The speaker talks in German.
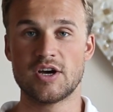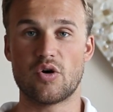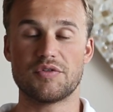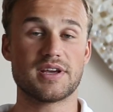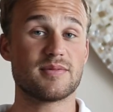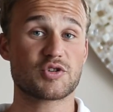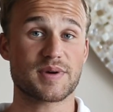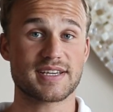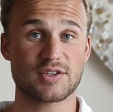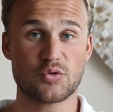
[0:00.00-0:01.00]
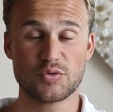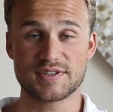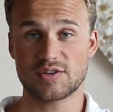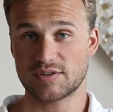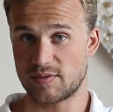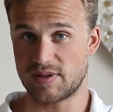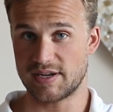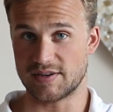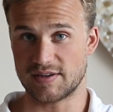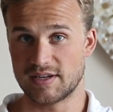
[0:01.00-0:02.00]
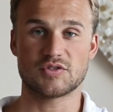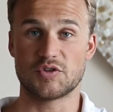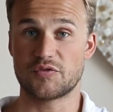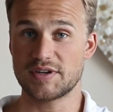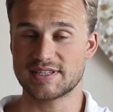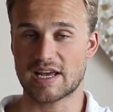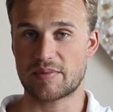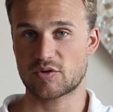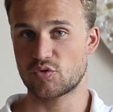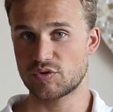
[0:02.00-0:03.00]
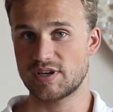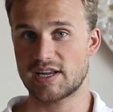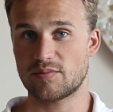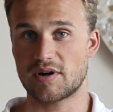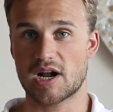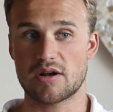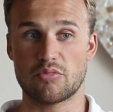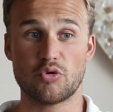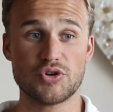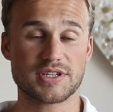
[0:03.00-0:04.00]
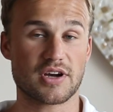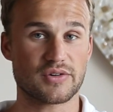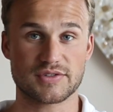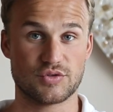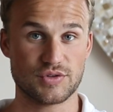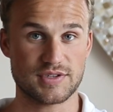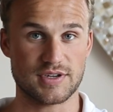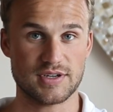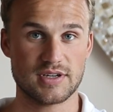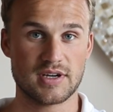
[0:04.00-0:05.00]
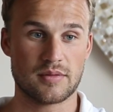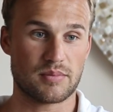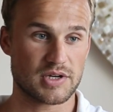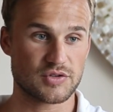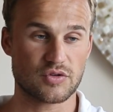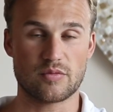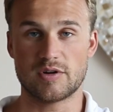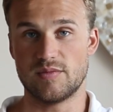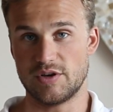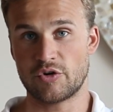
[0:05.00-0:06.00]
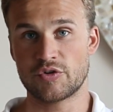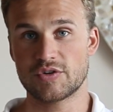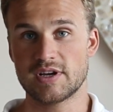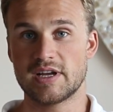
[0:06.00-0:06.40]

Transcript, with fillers: Und dementsprechend gut sind auch die Pläne. So eine Fitness-App hat gut und gerne mal hunderttausende Nutzer, manche sogar über eine Million.